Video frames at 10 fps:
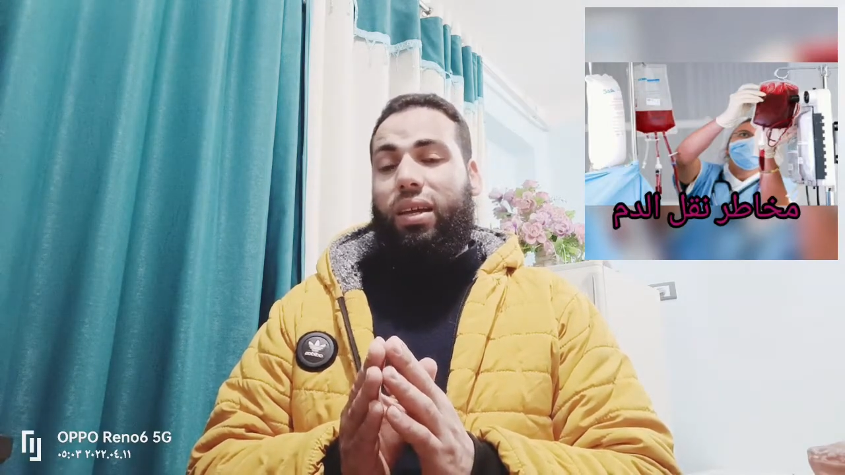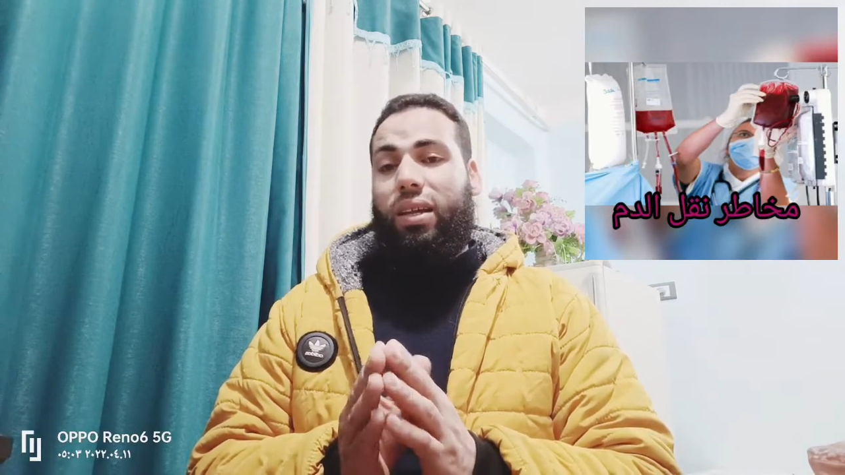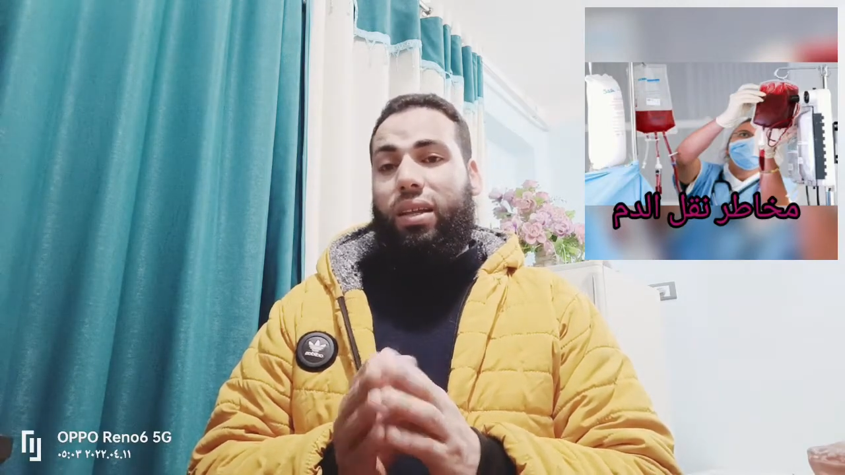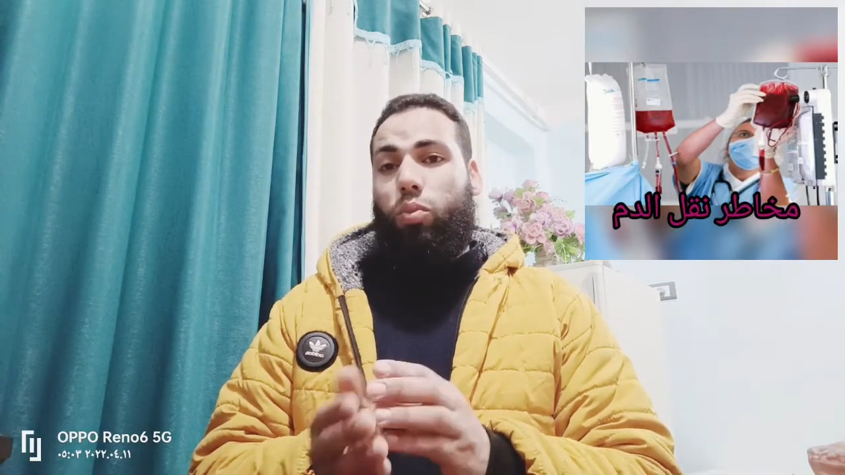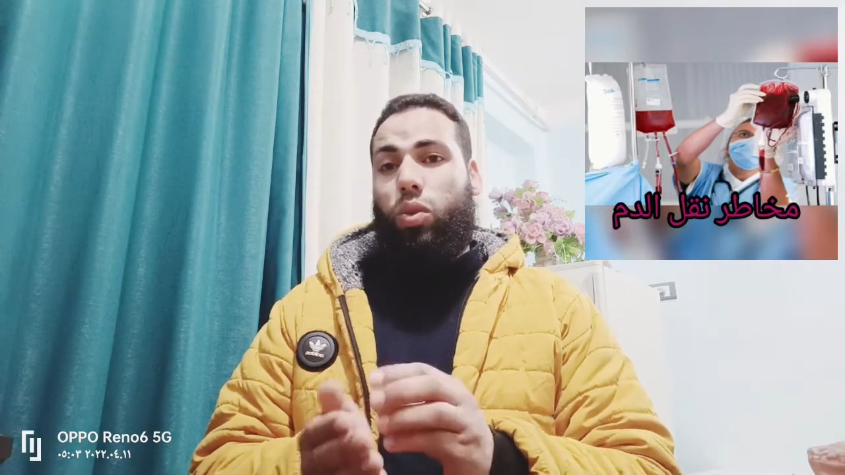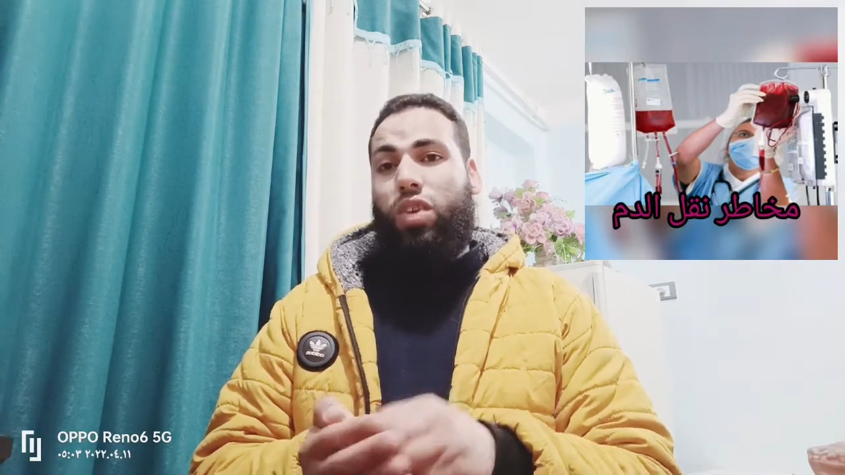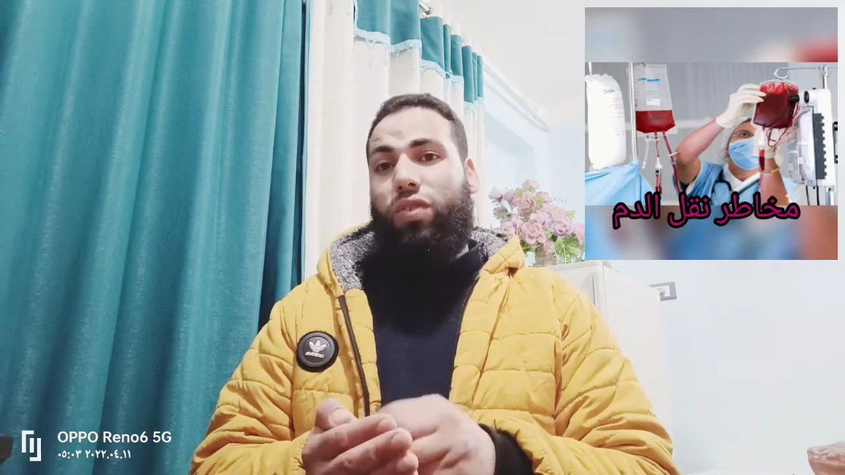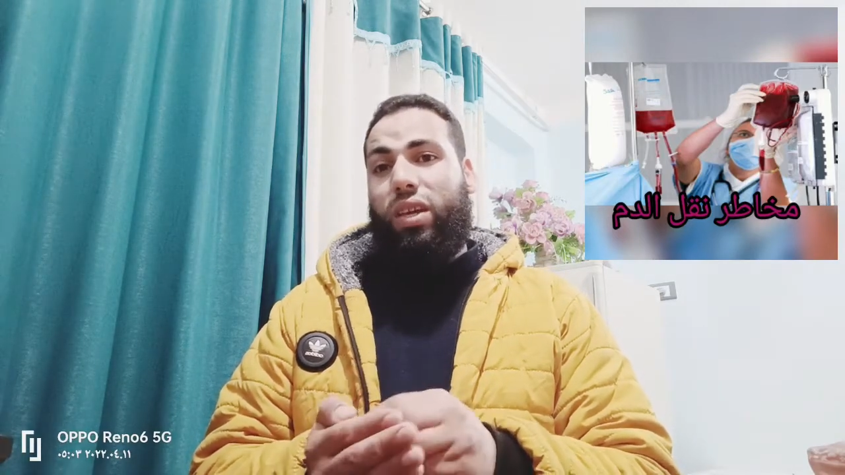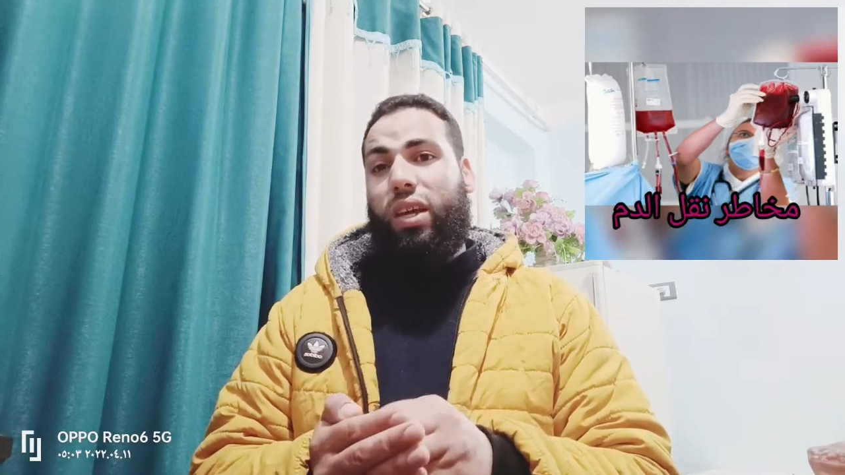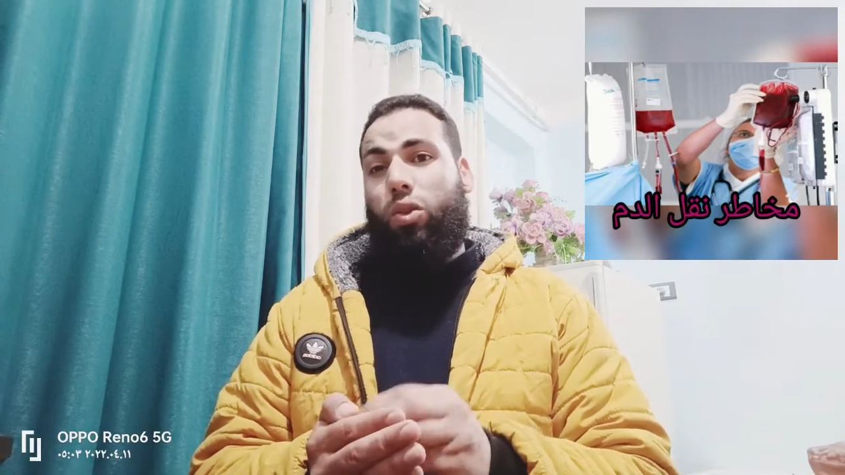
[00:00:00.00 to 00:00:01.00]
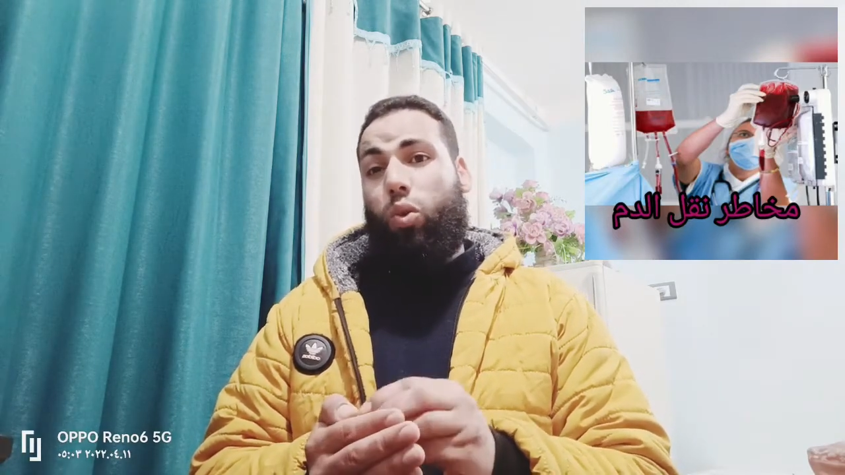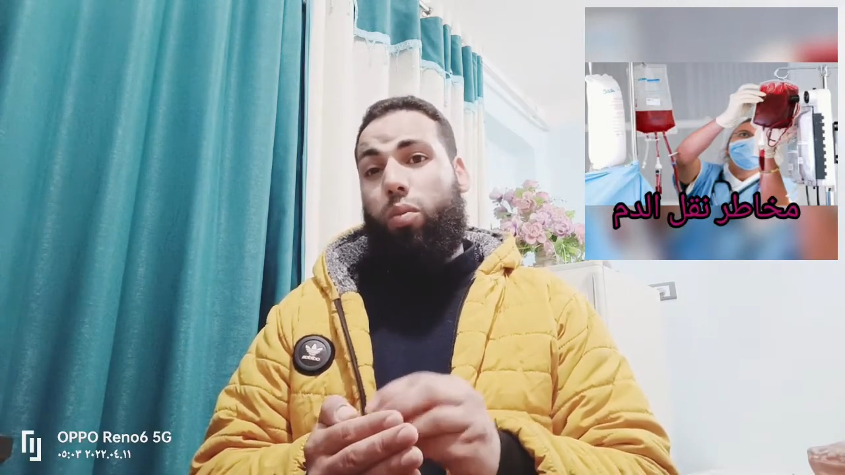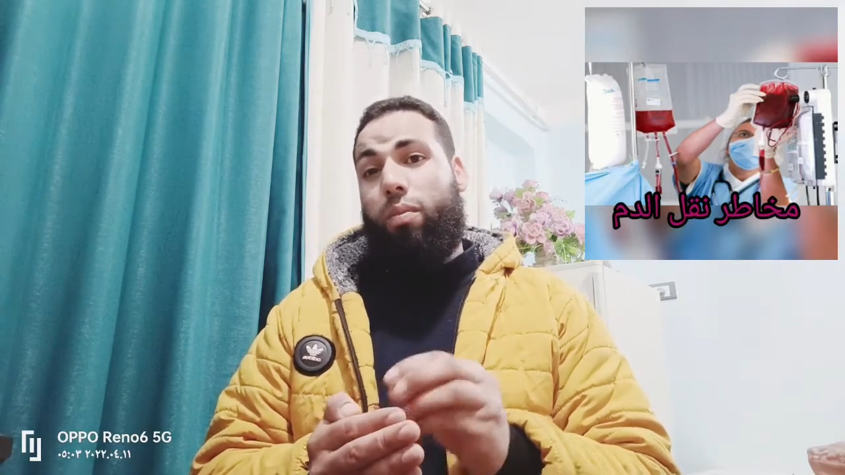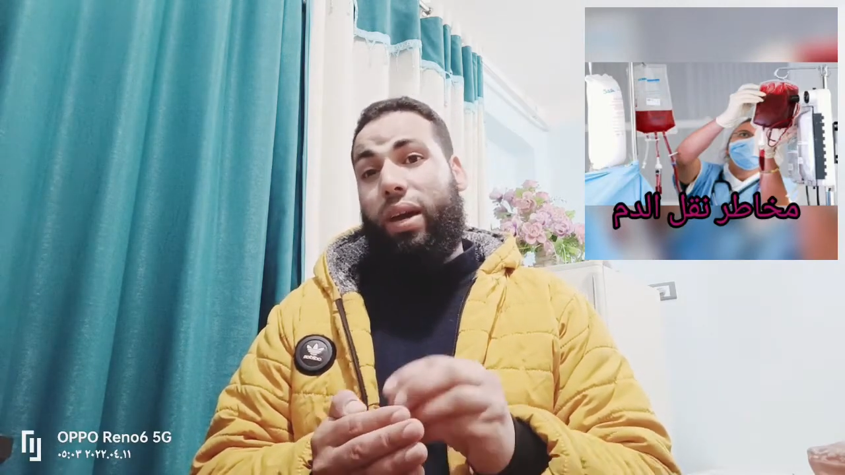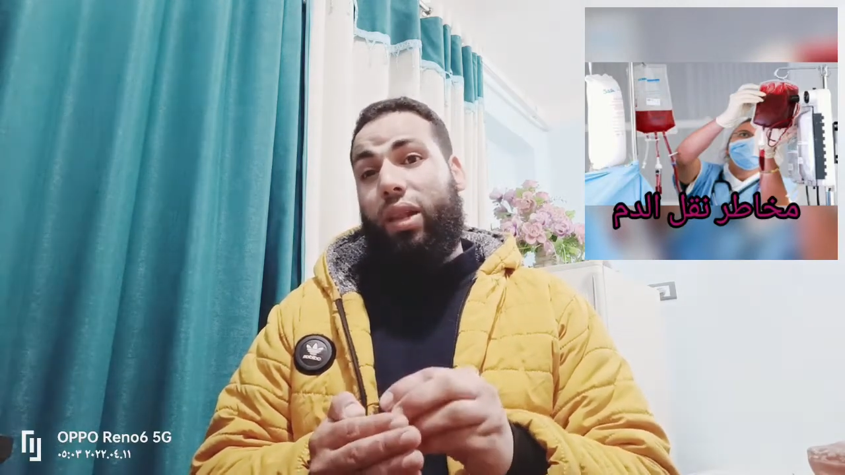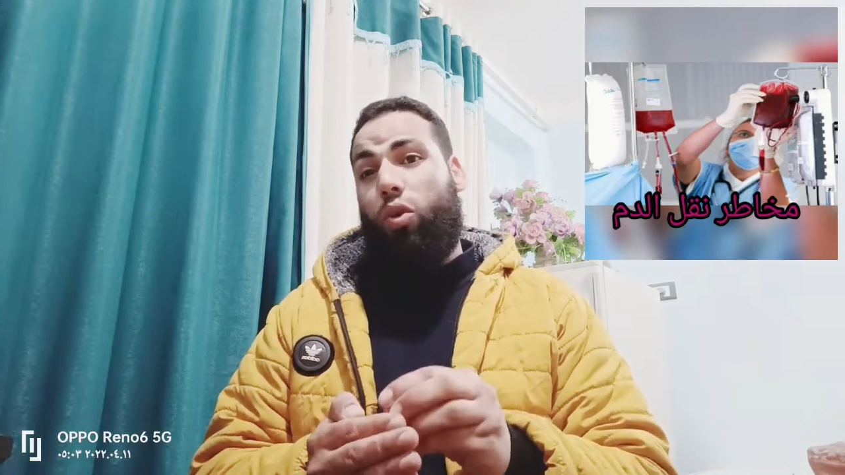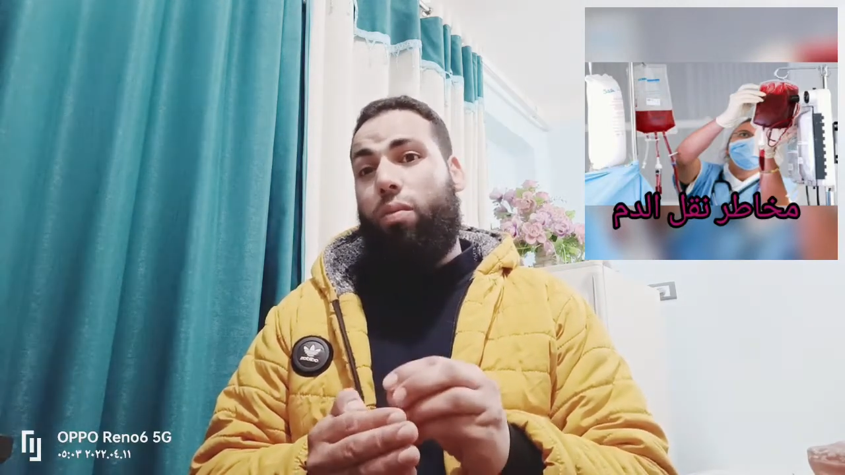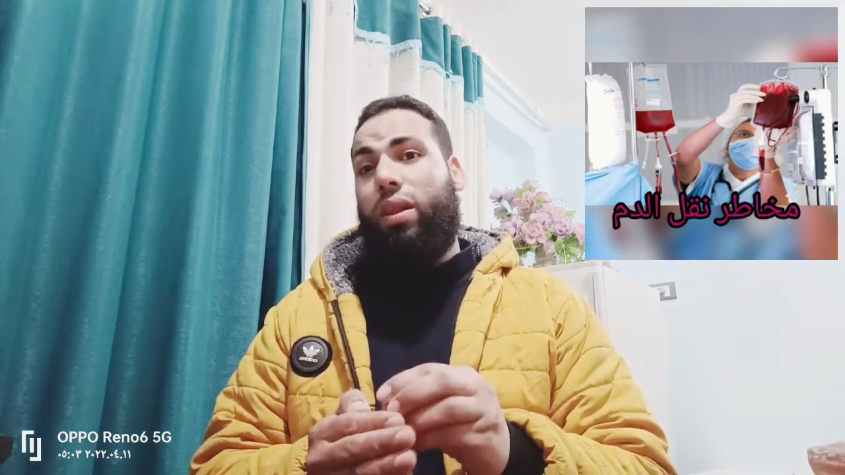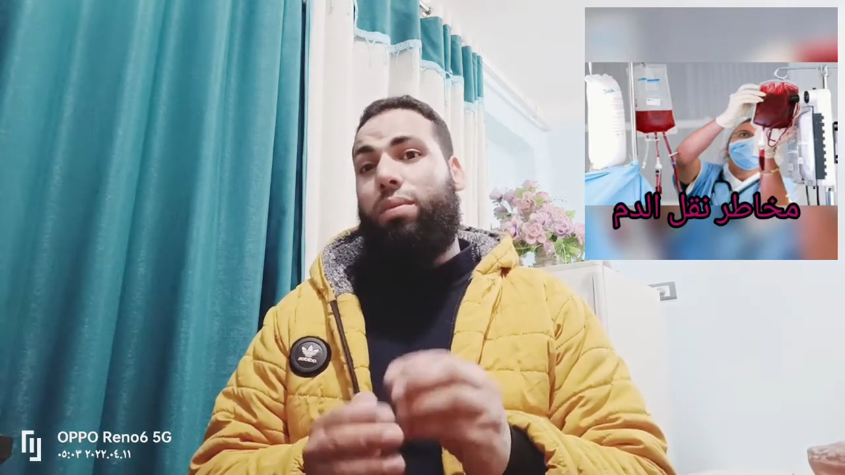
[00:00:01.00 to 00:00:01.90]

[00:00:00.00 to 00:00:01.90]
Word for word: المستشفى دي كان العمال هما اللي